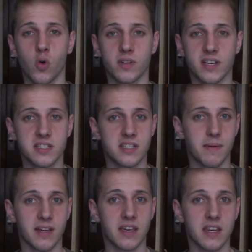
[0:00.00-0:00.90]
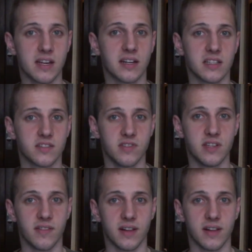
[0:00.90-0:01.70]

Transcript: Und das ist ja bei Kindern ganz viel,